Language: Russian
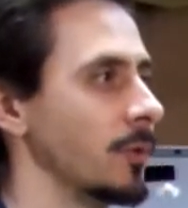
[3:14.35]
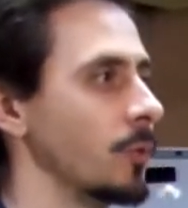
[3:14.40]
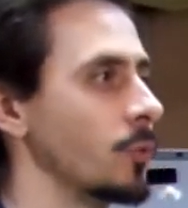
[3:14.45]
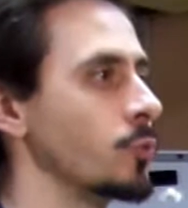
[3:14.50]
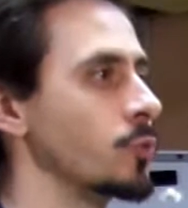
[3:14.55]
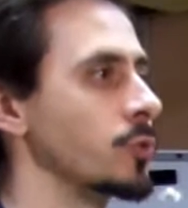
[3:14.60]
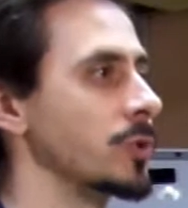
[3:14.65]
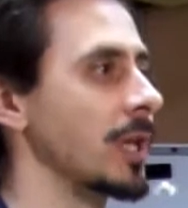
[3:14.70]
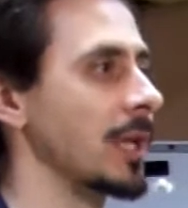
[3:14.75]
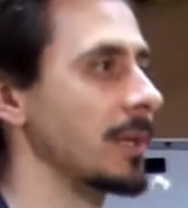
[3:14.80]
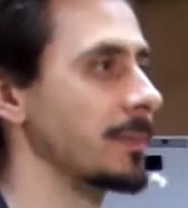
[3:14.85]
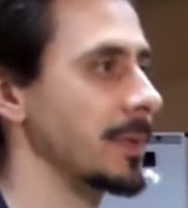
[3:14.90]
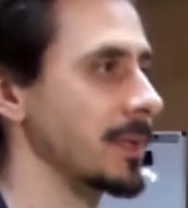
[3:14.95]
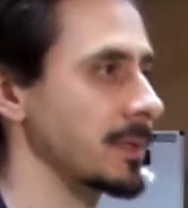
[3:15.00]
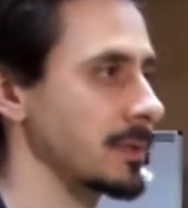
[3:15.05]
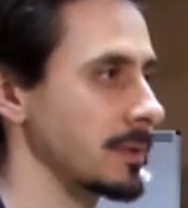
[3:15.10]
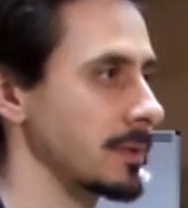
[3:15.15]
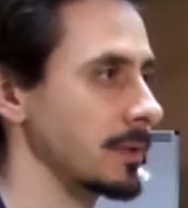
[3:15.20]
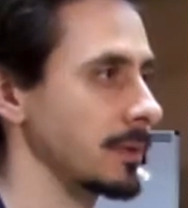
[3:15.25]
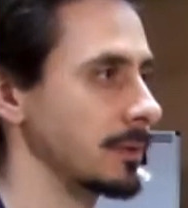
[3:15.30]
узкое
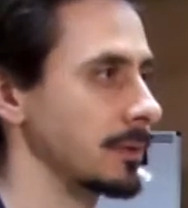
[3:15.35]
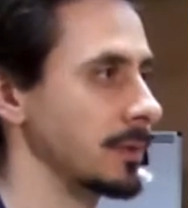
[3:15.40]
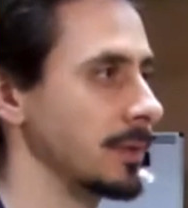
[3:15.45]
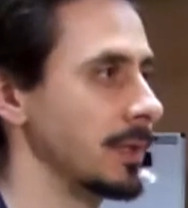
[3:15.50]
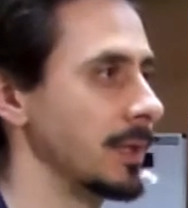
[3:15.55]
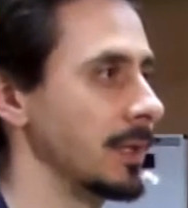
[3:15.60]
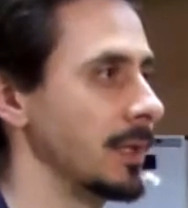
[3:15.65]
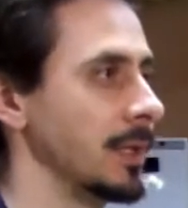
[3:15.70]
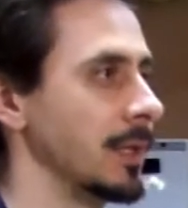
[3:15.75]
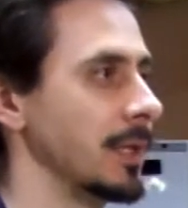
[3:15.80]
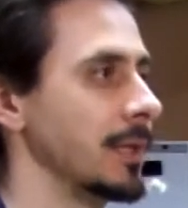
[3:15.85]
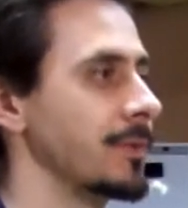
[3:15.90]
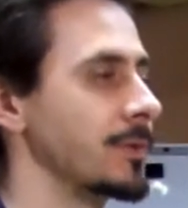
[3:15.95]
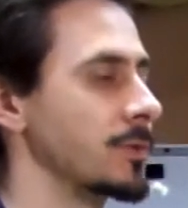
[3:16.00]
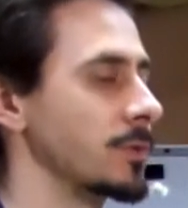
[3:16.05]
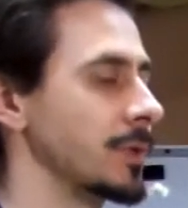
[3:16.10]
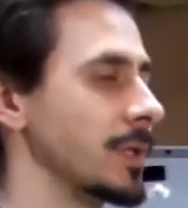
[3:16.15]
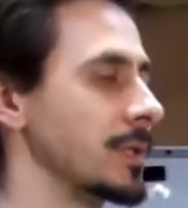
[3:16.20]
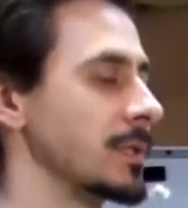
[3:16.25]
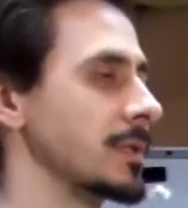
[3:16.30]
место, и в
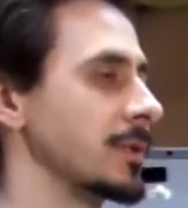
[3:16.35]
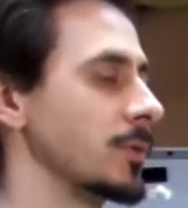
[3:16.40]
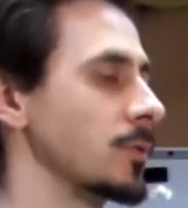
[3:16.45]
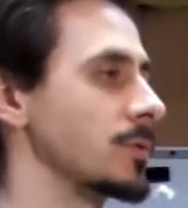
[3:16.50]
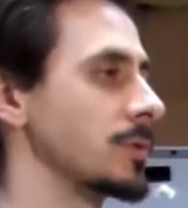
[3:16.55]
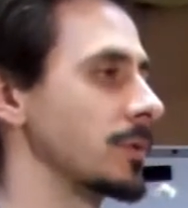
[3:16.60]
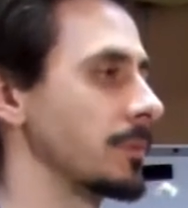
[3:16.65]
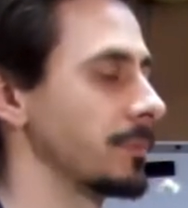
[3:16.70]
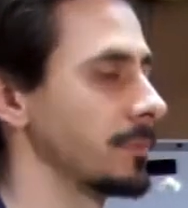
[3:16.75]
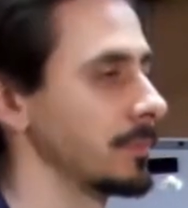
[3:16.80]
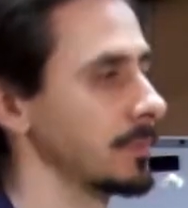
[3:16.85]
результате становится,